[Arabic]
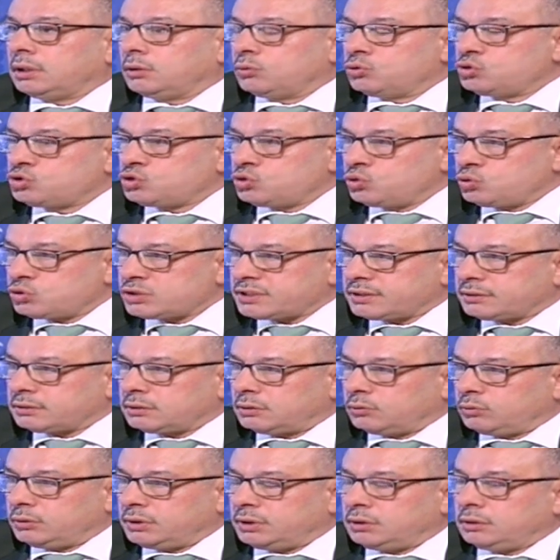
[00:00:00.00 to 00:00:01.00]
أو الجلوس
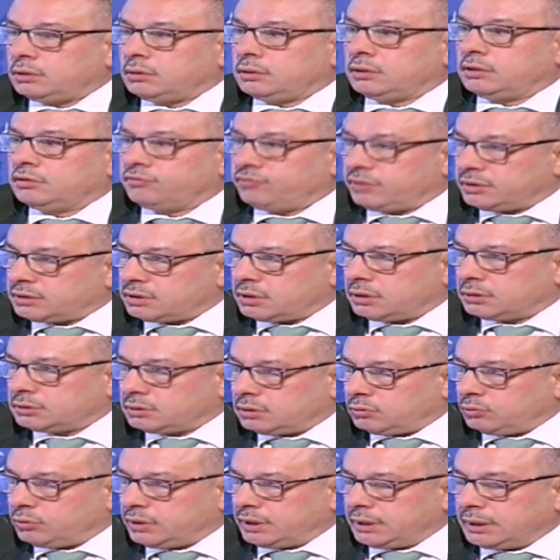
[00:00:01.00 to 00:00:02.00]
الطويل لفترات
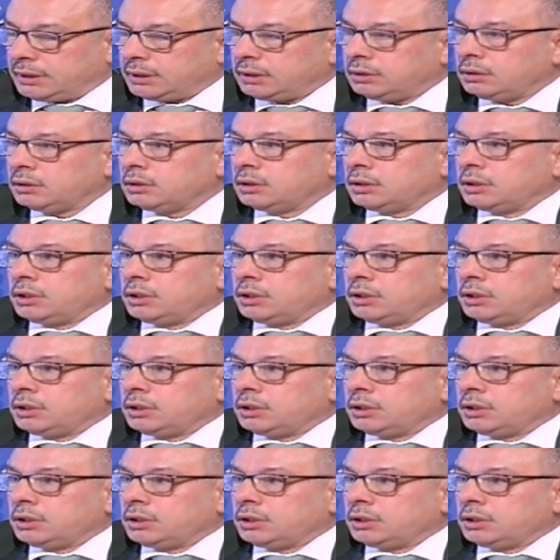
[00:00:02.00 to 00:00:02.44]
طويلة